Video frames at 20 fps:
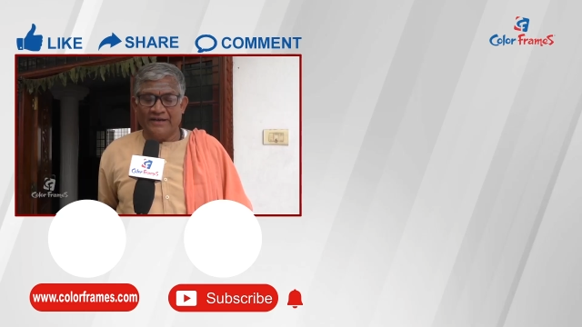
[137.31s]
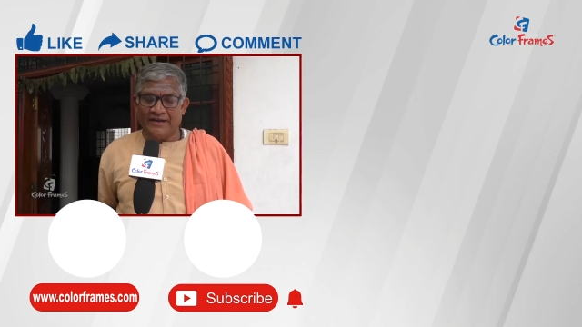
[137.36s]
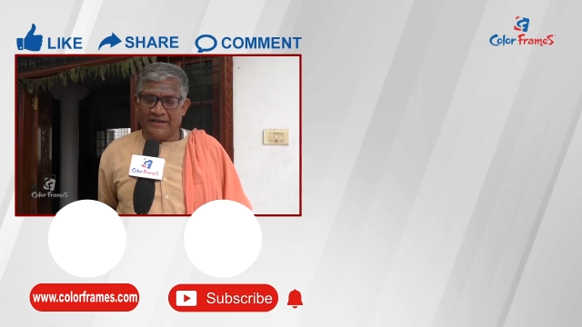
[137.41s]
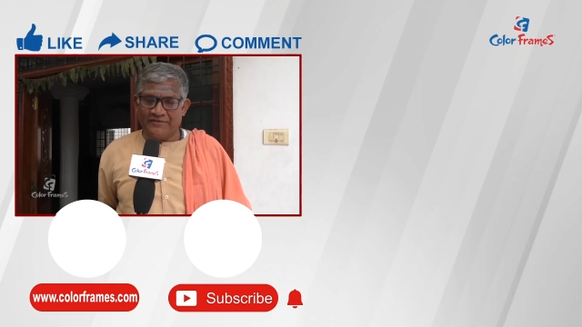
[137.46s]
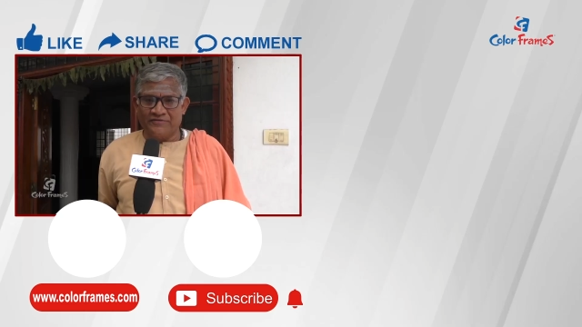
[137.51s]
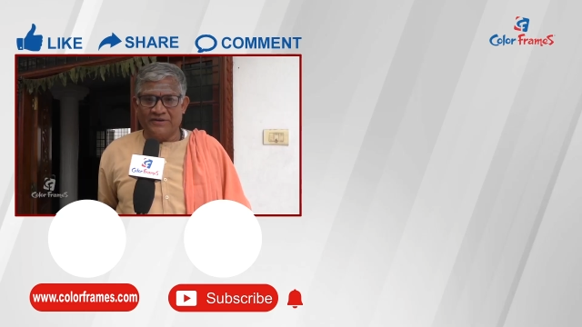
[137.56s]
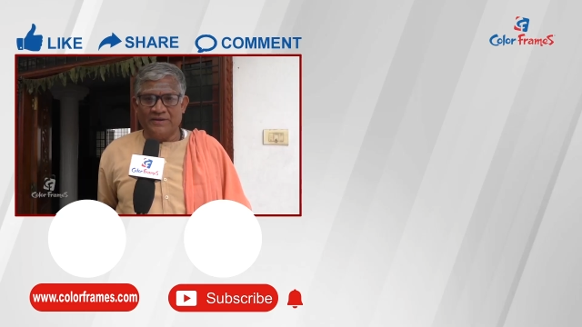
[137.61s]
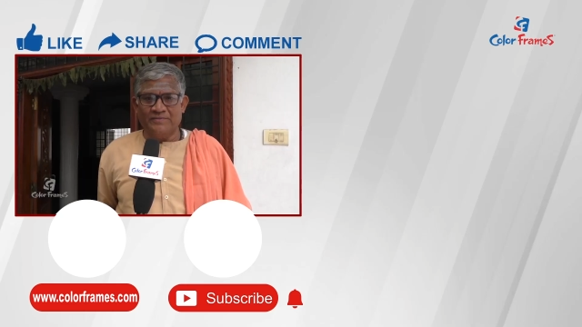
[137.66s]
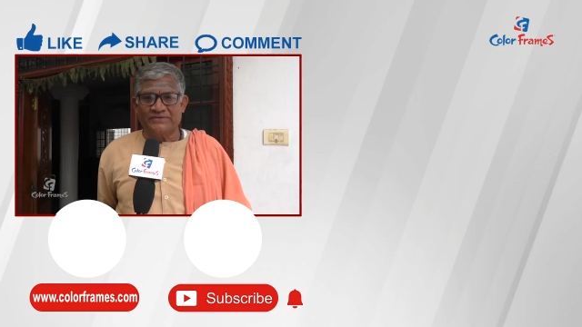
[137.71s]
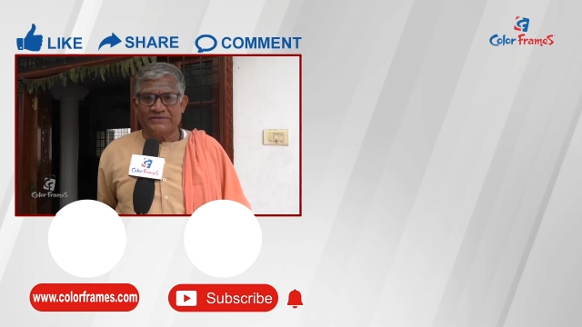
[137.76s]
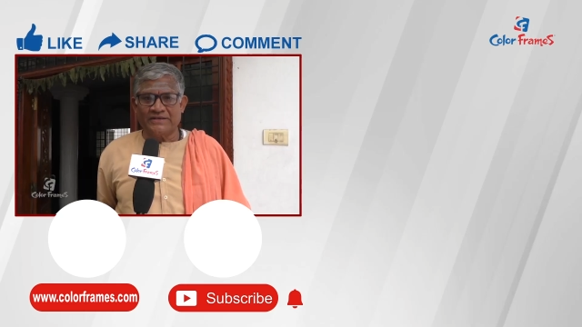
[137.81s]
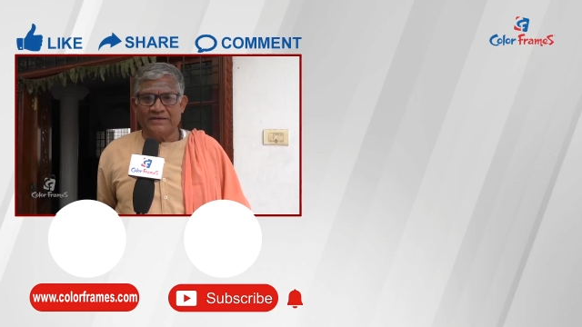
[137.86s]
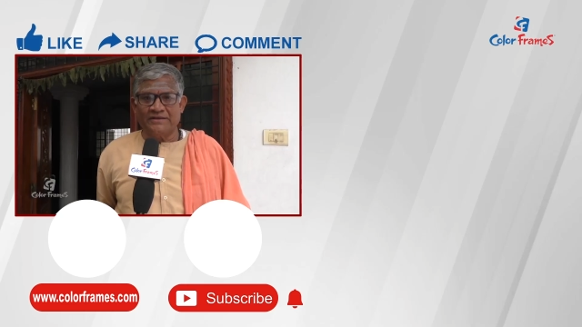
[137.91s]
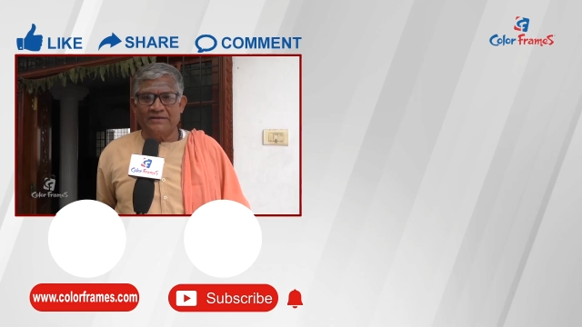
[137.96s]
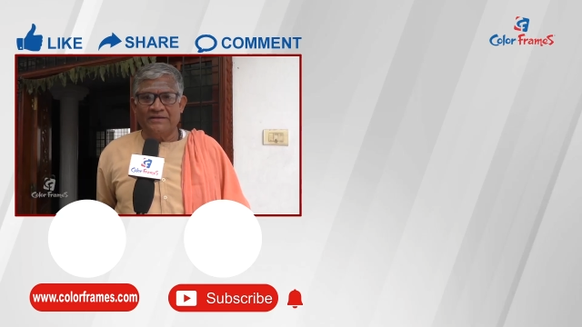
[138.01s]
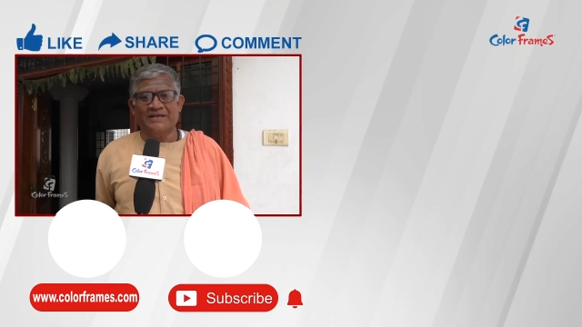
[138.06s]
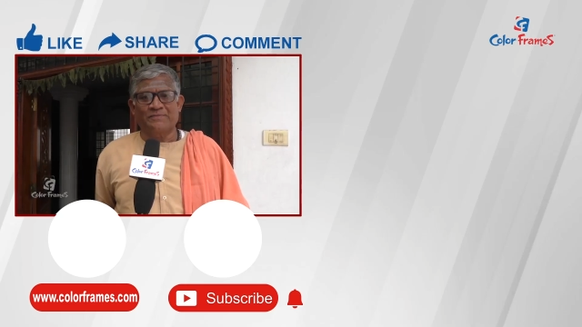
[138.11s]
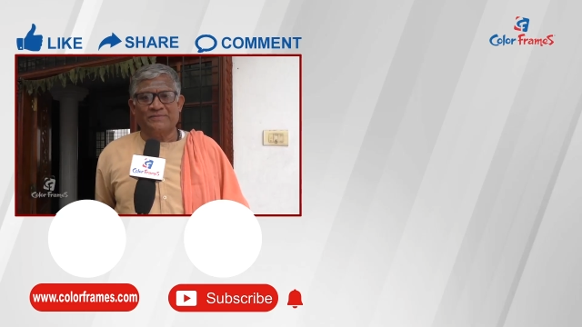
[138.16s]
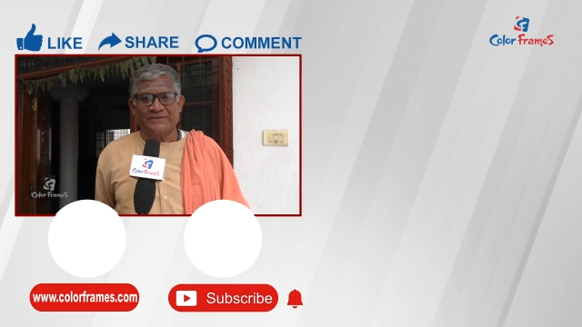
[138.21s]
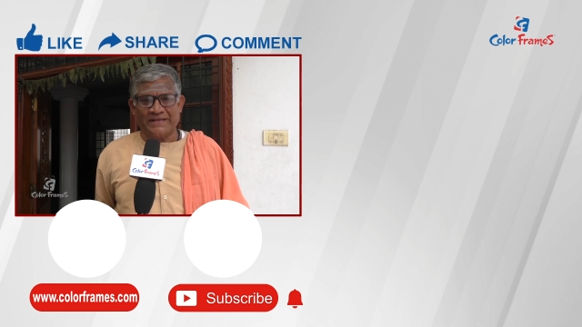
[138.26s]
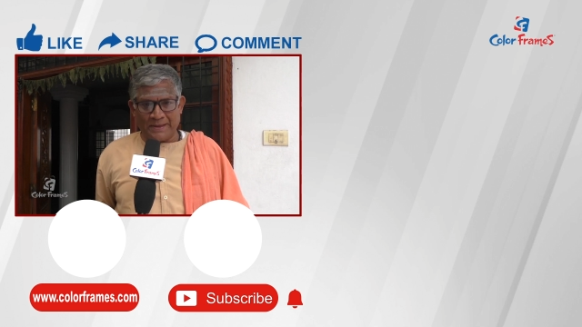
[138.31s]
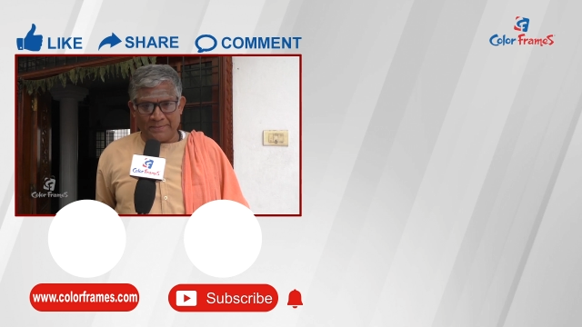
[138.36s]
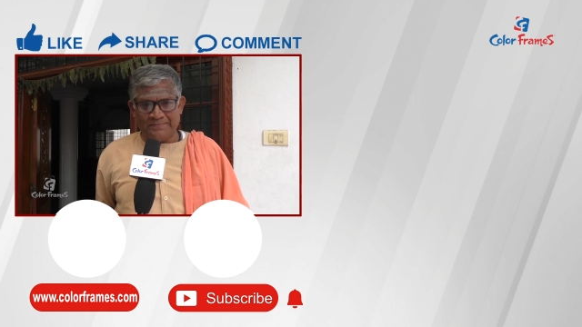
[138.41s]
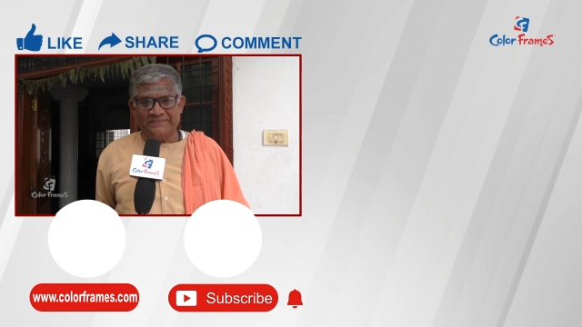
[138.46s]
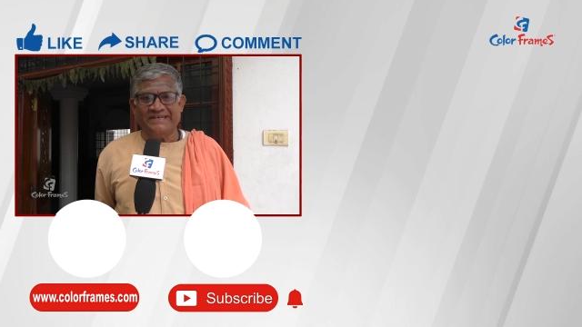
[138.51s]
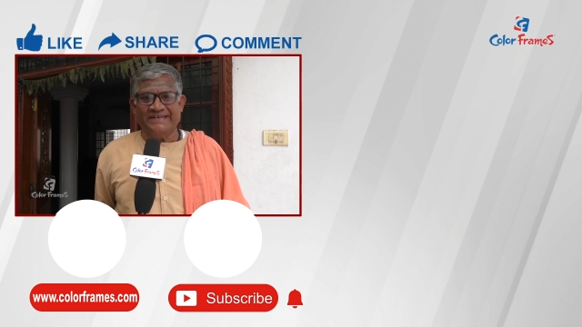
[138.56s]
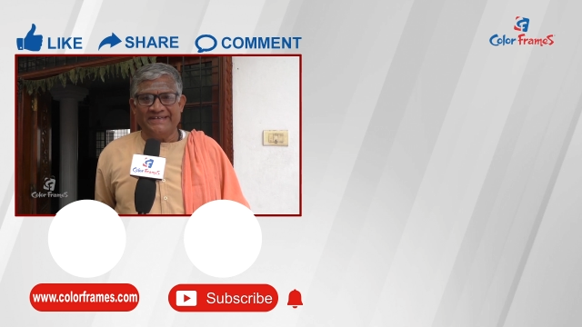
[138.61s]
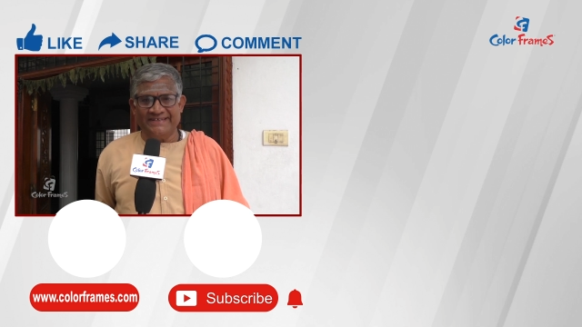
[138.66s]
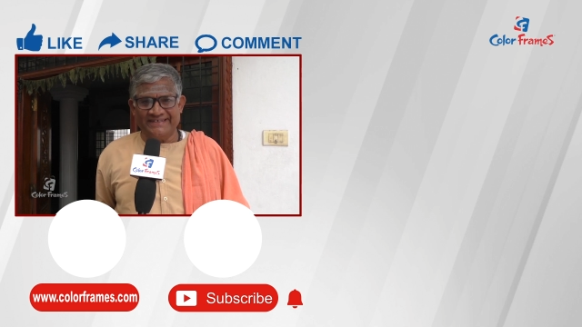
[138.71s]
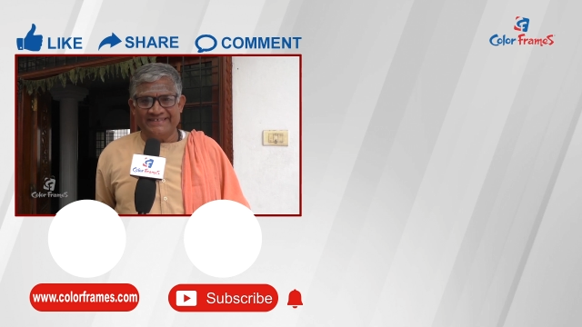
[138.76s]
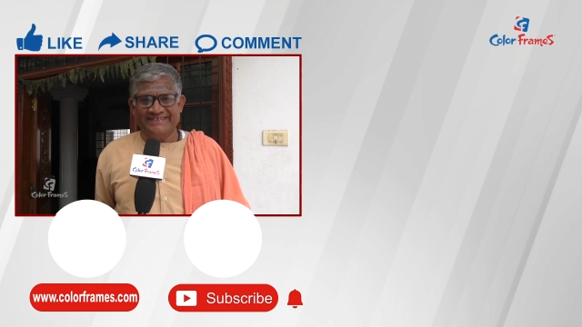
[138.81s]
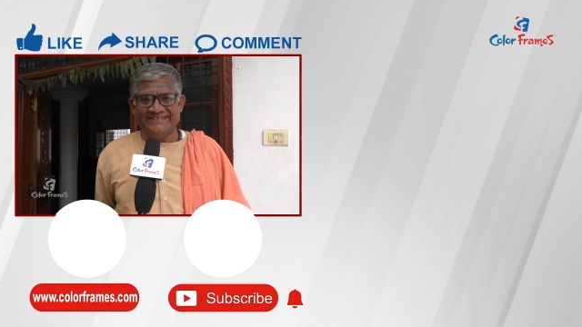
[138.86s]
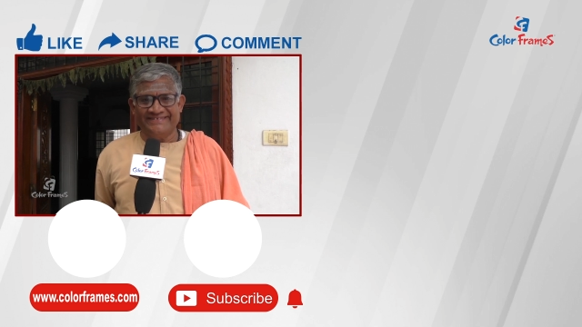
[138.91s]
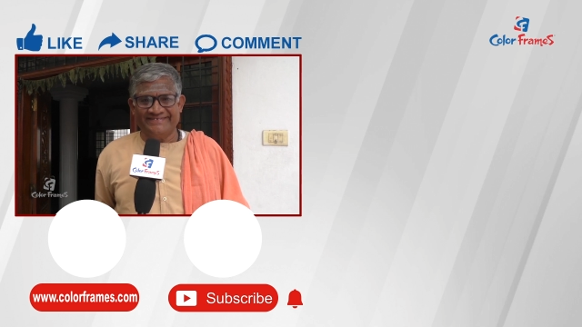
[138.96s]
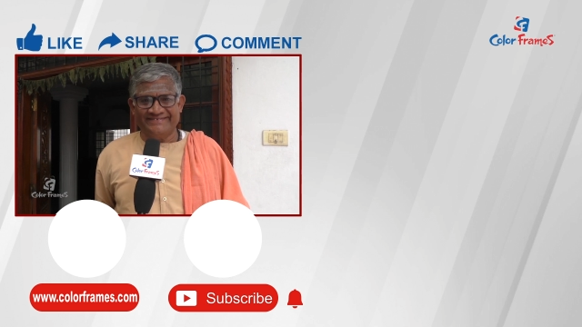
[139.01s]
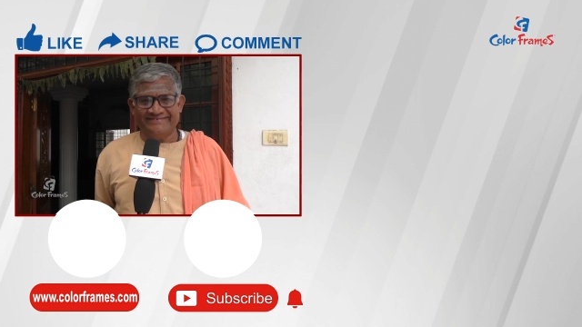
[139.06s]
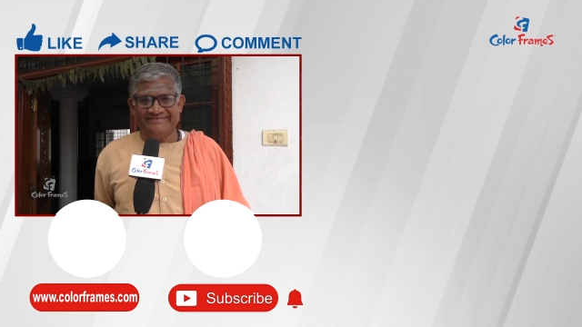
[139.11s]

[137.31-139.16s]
కలర్ ఫ్రేమ్స్కి సబ్స్క్రైబ్ చేయండి